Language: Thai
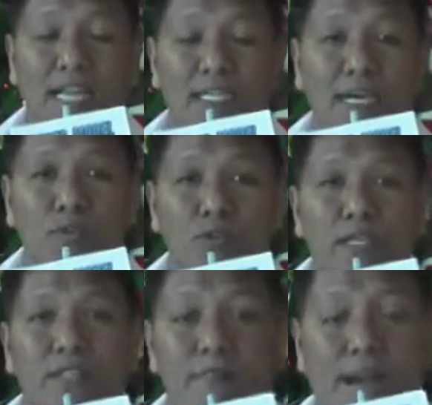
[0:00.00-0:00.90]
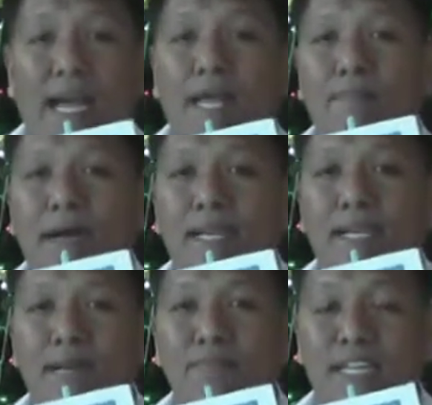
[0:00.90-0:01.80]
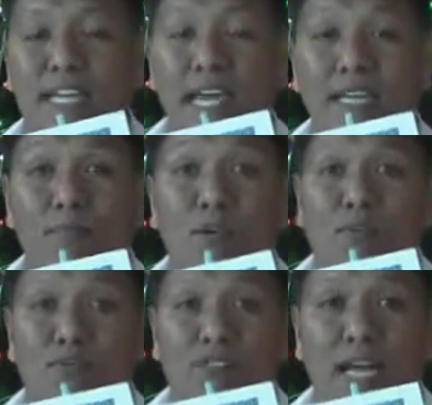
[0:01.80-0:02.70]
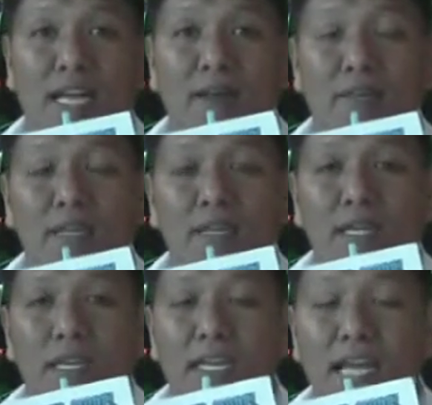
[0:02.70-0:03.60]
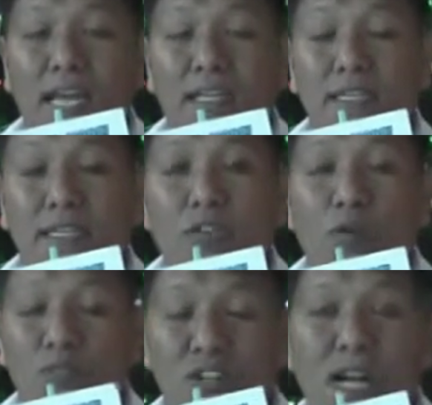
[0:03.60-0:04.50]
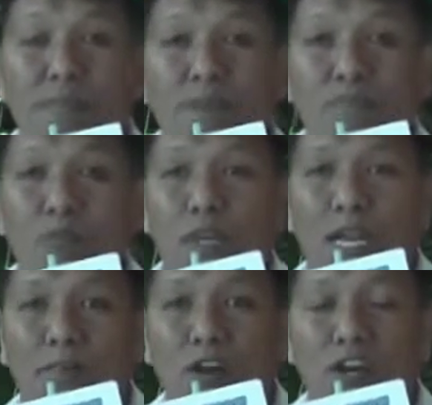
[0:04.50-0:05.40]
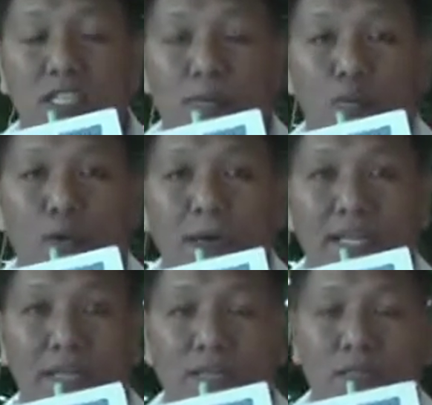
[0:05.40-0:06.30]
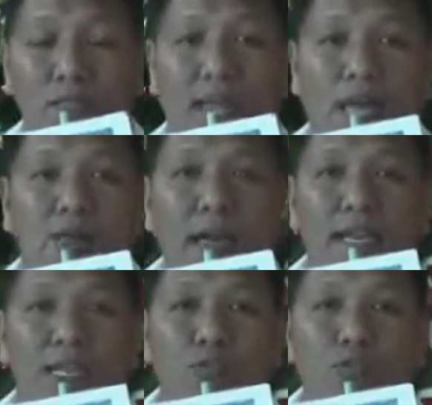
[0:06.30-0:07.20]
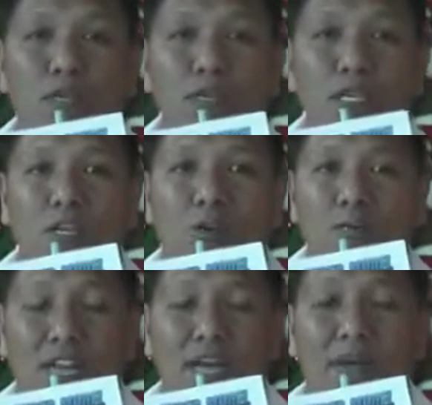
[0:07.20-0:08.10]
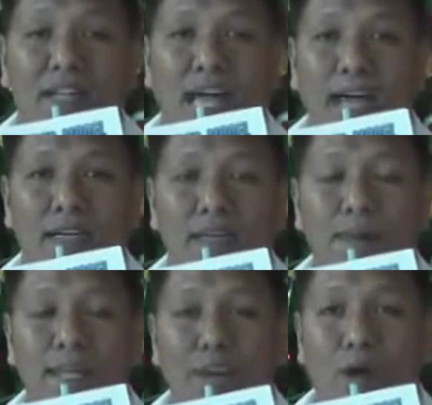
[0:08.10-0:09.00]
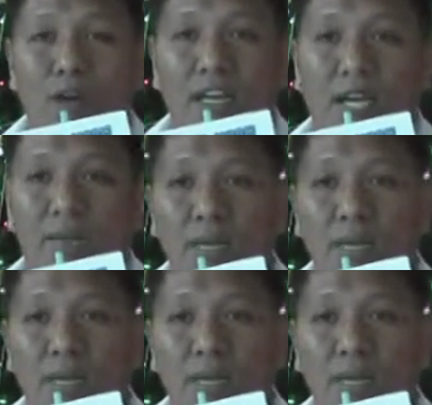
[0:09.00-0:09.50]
ที่ทำธุรกิจซื้อมาขายไปนะครับสินค้ากับโรงงานอุตสาหกรรม ในย่านนิคมอุตสาหกรรมบางปูนะครับแล้วก็เติบโตไปดูแลลูกค้าในกลุ่มนิคมอุตสาหกรรมต่างๆในภาคตะวันออกนะครับ